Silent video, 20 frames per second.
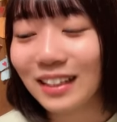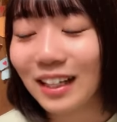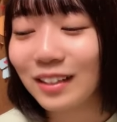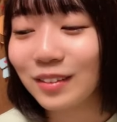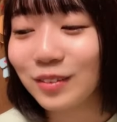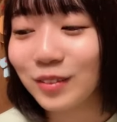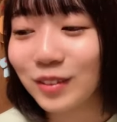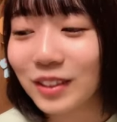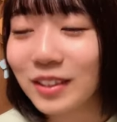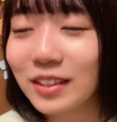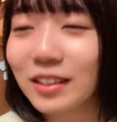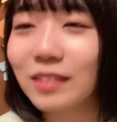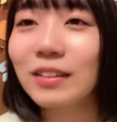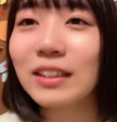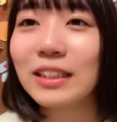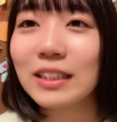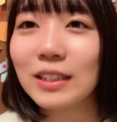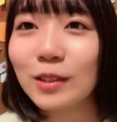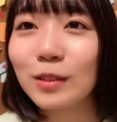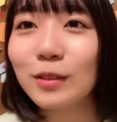あの全然
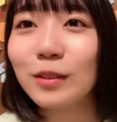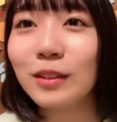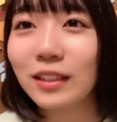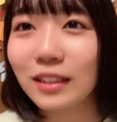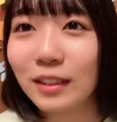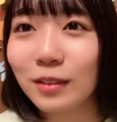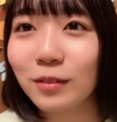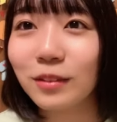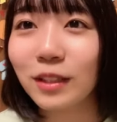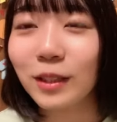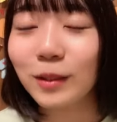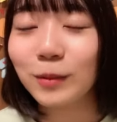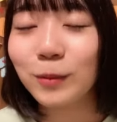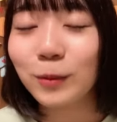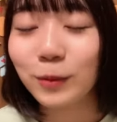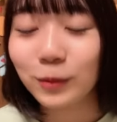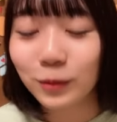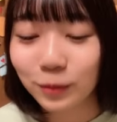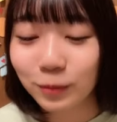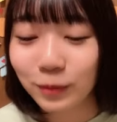私の方がねあ
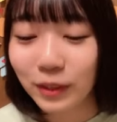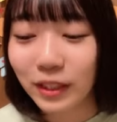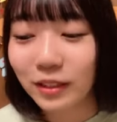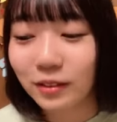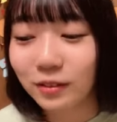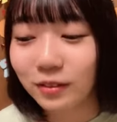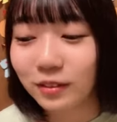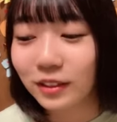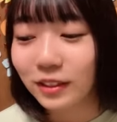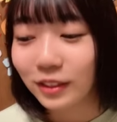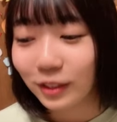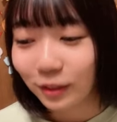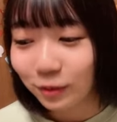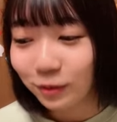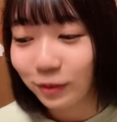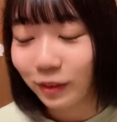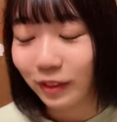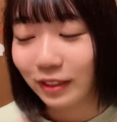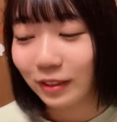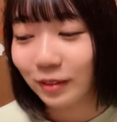の見えるんですけ
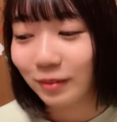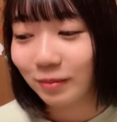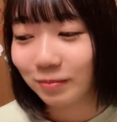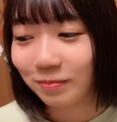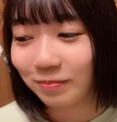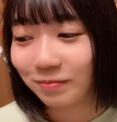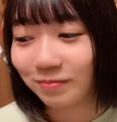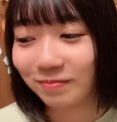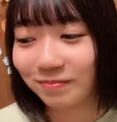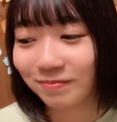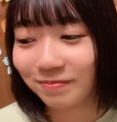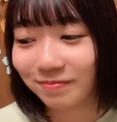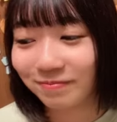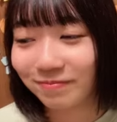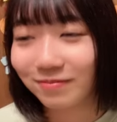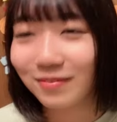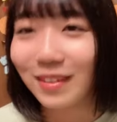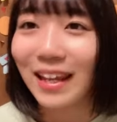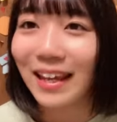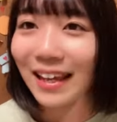ど上に
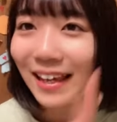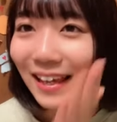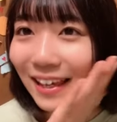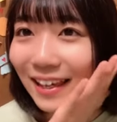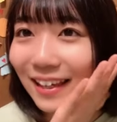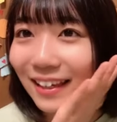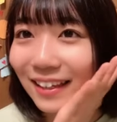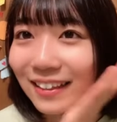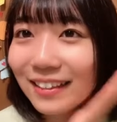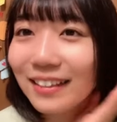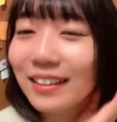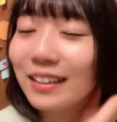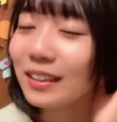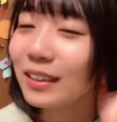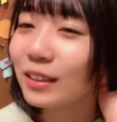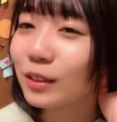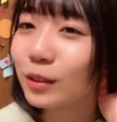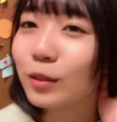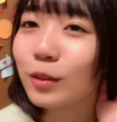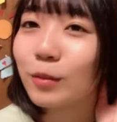えへ
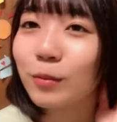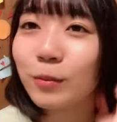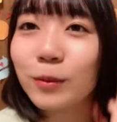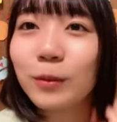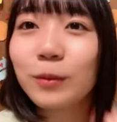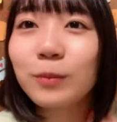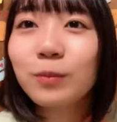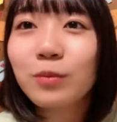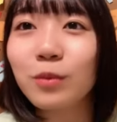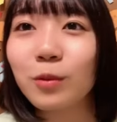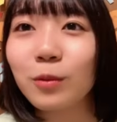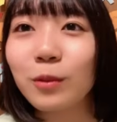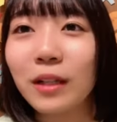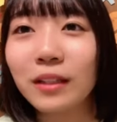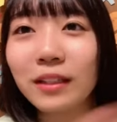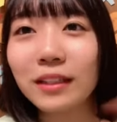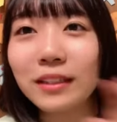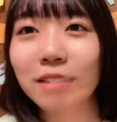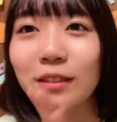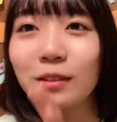でも
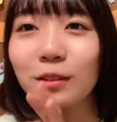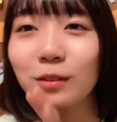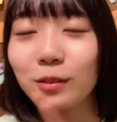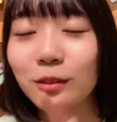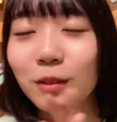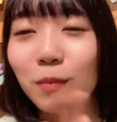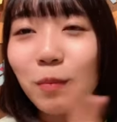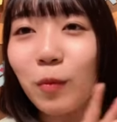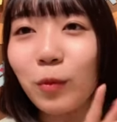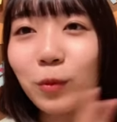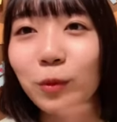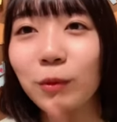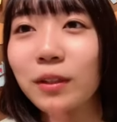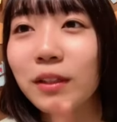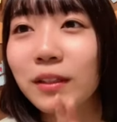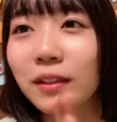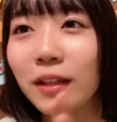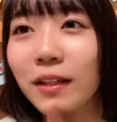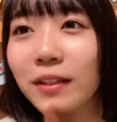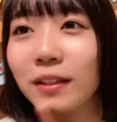話してるとやっぱ大
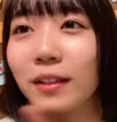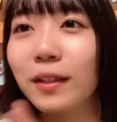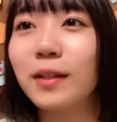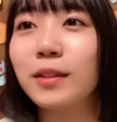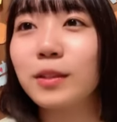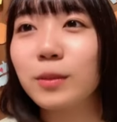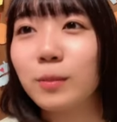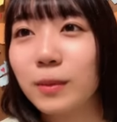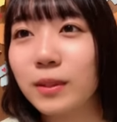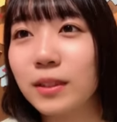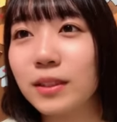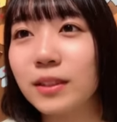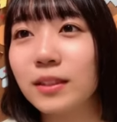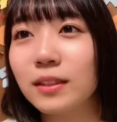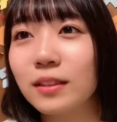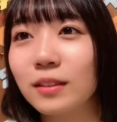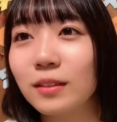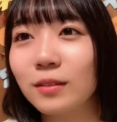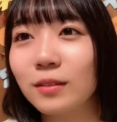人だって感じます